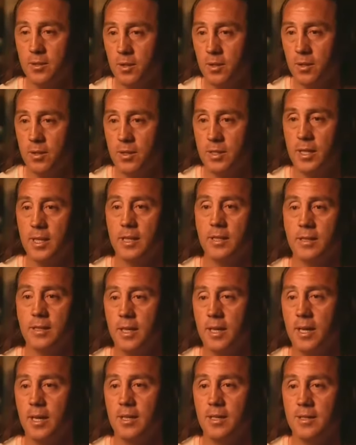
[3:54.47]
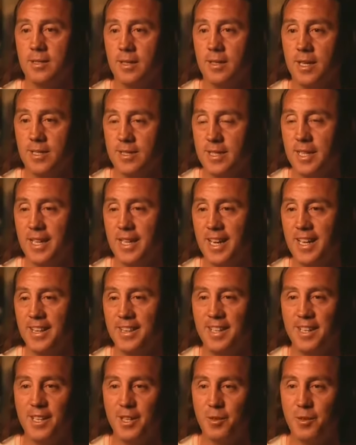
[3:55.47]
solo y se le entrega, dice, hazte
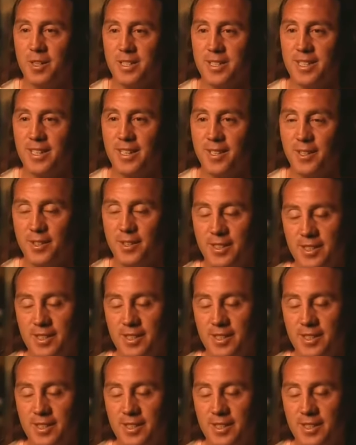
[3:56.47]
grande, le dijo al Sergio.